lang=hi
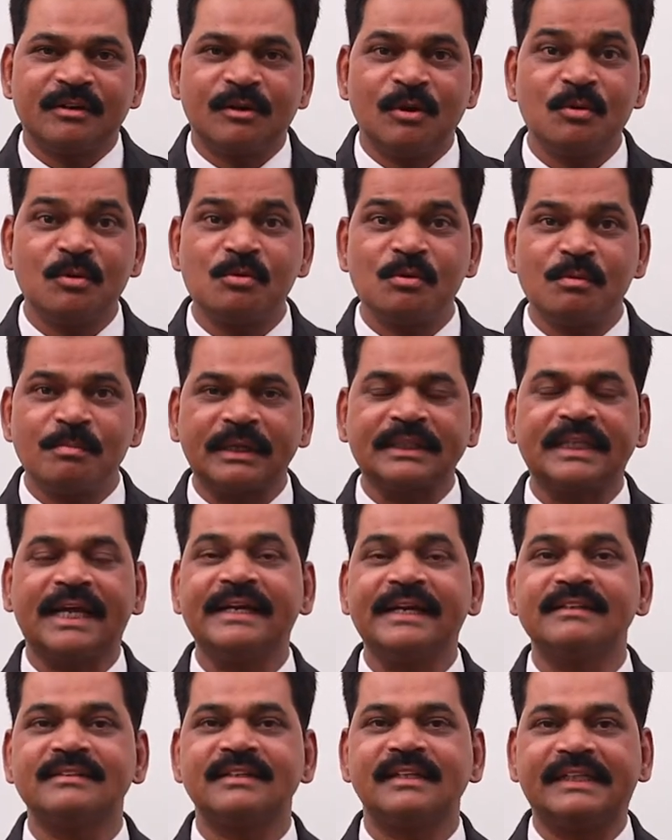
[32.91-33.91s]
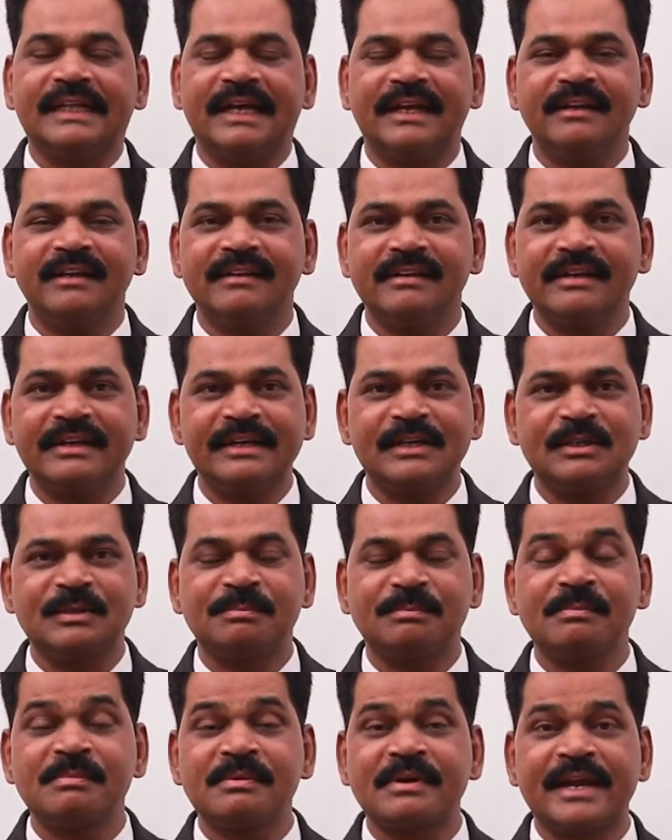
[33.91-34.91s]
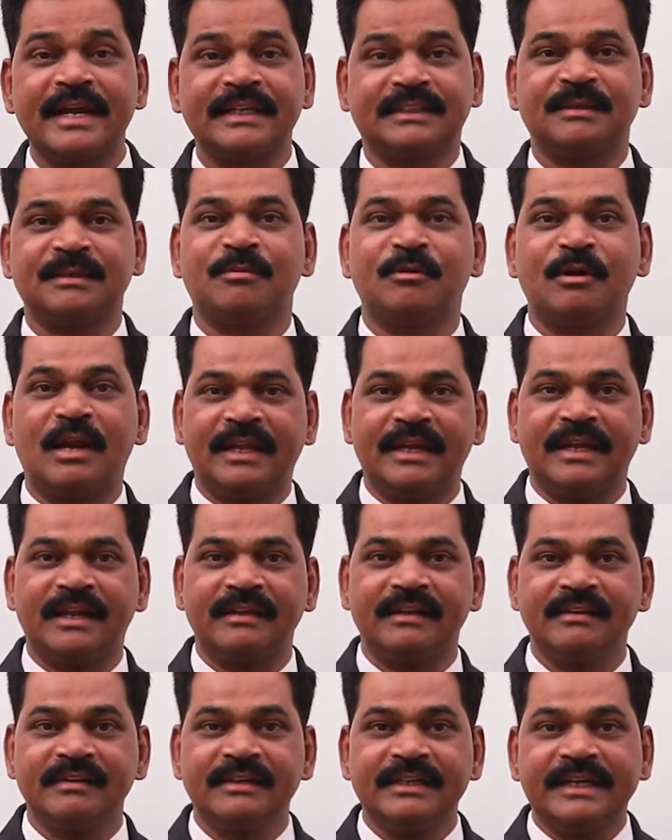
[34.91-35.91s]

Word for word: logo ko pata nahi chalta hai ki english kaise bola jaye